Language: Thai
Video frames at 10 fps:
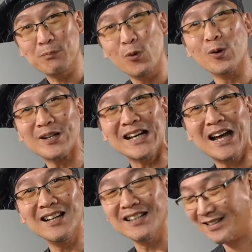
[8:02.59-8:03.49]
ปรุงรสกัน
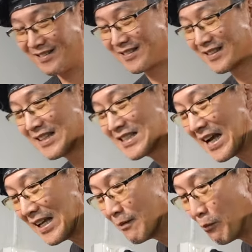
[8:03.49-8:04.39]
ได้เลย
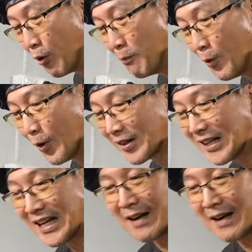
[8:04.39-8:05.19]
ใส่ผงปรุงรสกันเล